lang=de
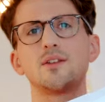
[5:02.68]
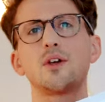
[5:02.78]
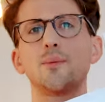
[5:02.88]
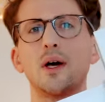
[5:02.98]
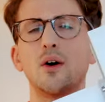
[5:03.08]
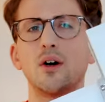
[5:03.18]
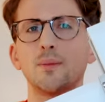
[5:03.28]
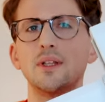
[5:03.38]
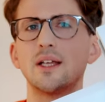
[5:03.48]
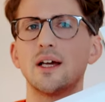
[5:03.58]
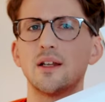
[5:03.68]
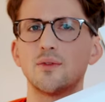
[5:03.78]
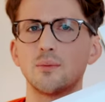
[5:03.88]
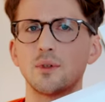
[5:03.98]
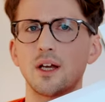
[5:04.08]
das kommt auch mit der Jade
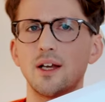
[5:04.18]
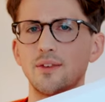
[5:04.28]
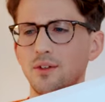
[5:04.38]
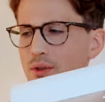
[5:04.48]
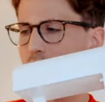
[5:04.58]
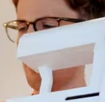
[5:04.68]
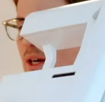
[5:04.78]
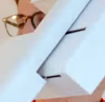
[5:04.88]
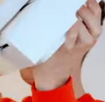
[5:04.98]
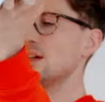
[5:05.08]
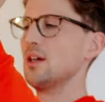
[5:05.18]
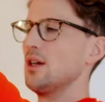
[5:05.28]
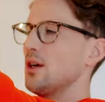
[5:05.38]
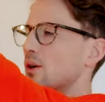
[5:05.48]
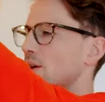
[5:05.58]
35 schon dabei.
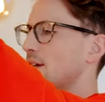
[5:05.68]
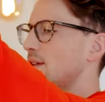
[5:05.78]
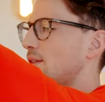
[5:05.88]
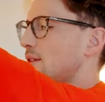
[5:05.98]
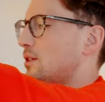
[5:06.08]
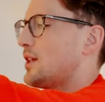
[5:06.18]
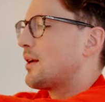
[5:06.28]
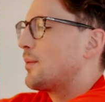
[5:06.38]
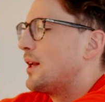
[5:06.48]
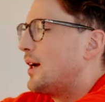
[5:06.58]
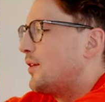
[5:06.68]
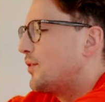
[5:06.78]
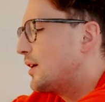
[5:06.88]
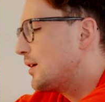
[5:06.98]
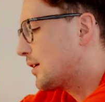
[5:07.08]
Und das steckt man
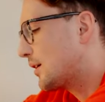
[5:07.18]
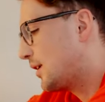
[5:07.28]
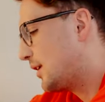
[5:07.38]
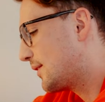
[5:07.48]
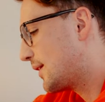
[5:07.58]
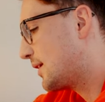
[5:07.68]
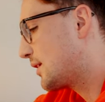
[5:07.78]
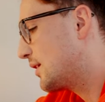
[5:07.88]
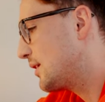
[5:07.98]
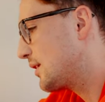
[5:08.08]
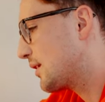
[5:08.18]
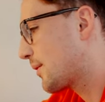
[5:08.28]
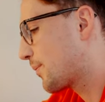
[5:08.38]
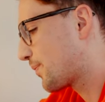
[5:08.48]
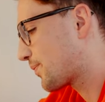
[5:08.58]
einfach hier seitlich.
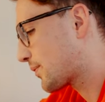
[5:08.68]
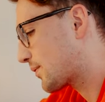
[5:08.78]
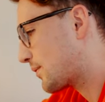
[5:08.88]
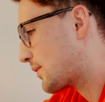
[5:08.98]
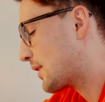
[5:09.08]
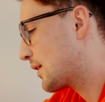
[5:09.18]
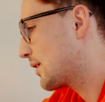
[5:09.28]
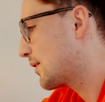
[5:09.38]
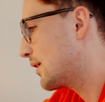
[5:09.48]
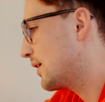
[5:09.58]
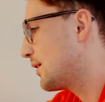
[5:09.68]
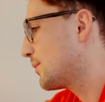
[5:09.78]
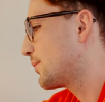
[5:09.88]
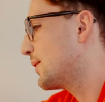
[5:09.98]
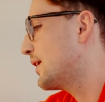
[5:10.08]
Ah, ich
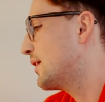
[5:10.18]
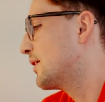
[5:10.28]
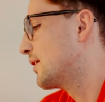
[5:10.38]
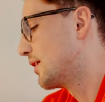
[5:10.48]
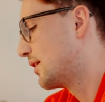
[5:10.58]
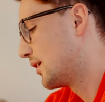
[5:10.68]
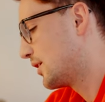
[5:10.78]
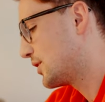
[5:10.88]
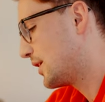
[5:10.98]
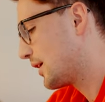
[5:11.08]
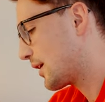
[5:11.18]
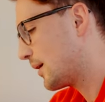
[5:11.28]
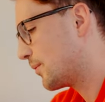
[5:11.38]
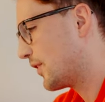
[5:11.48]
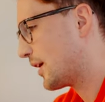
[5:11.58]
muss mal den
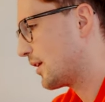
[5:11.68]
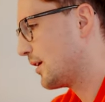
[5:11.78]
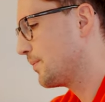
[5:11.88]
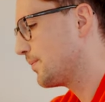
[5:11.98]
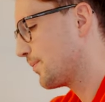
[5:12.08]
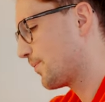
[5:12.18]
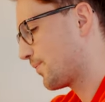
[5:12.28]
Stickrahmen wegnehmen.